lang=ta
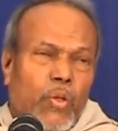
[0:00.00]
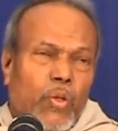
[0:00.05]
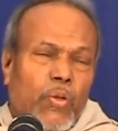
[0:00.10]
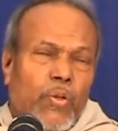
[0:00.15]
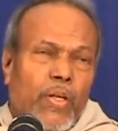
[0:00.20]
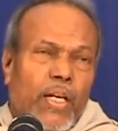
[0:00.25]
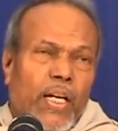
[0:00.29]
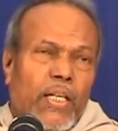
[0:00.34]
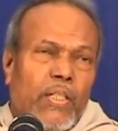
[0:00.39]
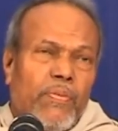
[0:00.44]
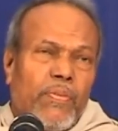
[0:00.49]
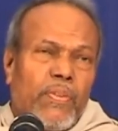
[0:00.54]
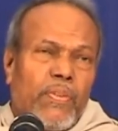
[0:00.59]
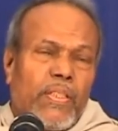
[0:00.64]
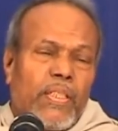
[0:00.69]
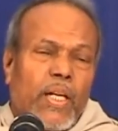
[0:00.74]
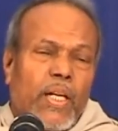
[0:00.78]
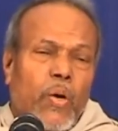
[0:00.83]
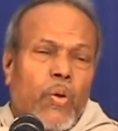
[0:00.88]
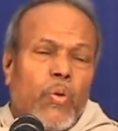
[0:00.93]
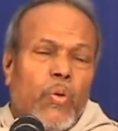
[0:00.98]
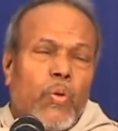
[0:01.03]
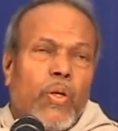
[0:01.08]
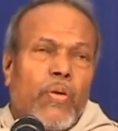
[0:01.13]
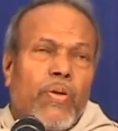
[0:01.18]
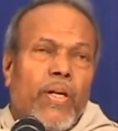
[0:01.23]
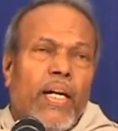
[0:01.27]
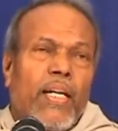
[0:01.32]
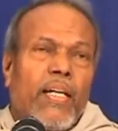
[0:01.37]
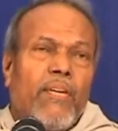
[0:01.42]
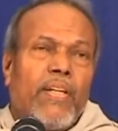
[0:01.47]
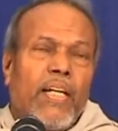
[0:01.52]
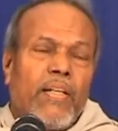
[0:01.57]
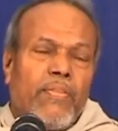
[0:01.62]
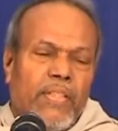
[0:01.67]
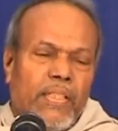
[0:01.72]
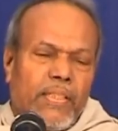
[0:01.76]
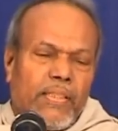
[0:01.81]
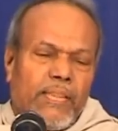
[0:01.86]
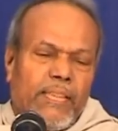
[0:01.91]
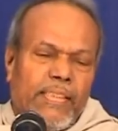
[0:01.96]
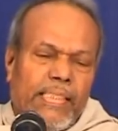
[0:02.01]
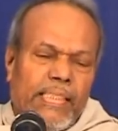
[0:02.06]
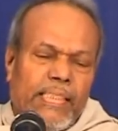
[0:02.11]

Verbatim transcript: உழவனாகவும் கருணை உழவனாக வாழ வேண்டும்